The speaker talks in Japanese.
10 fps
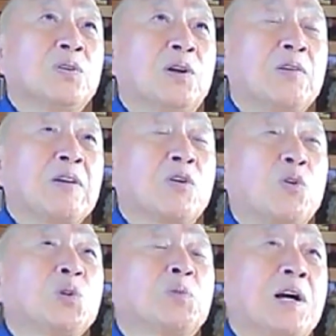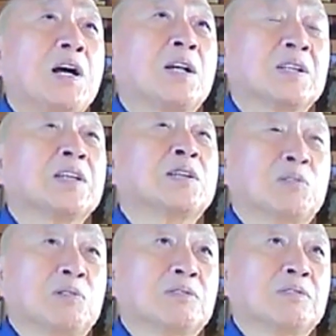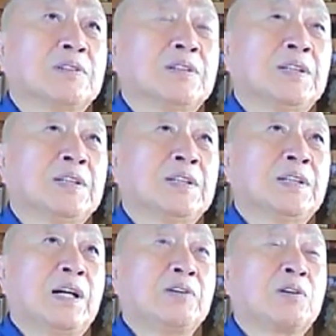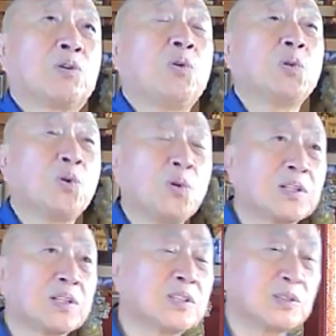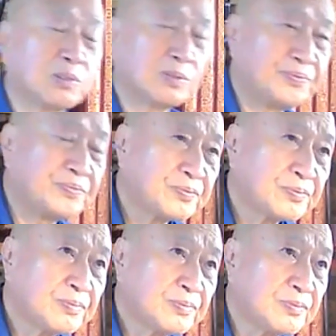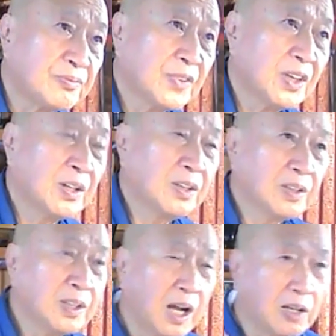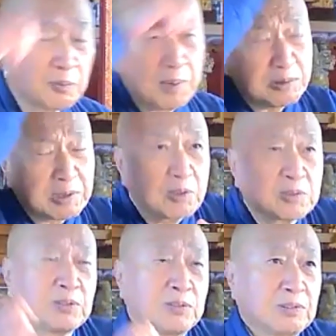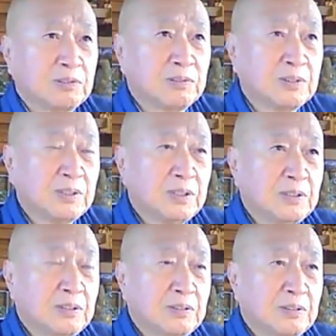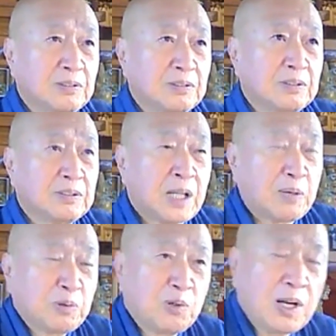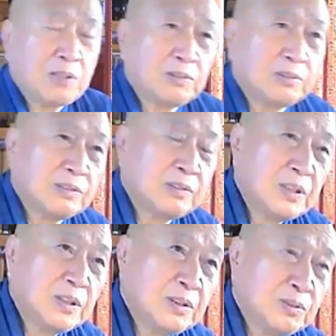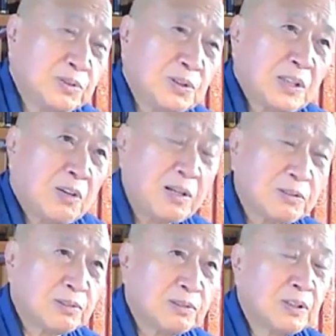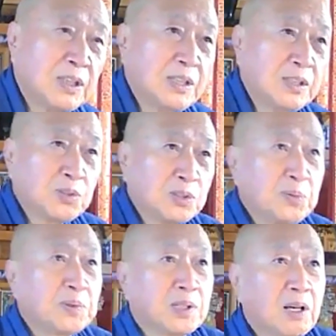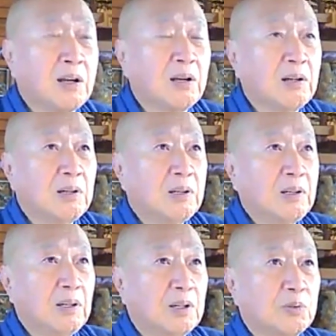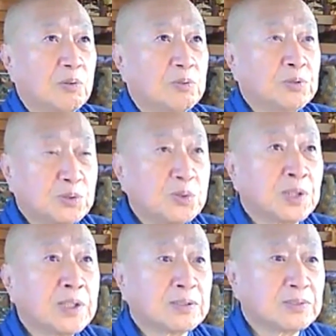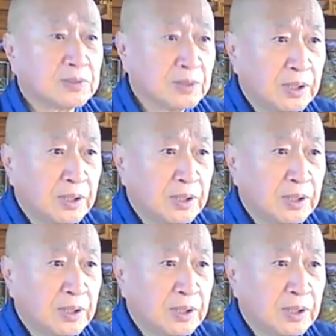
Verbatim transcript: 我々は言葉ができる。あるいは行動ができる。ね、あるいはマフラーをする。旅を履く、靴下を履く、それ全てが普通の生活です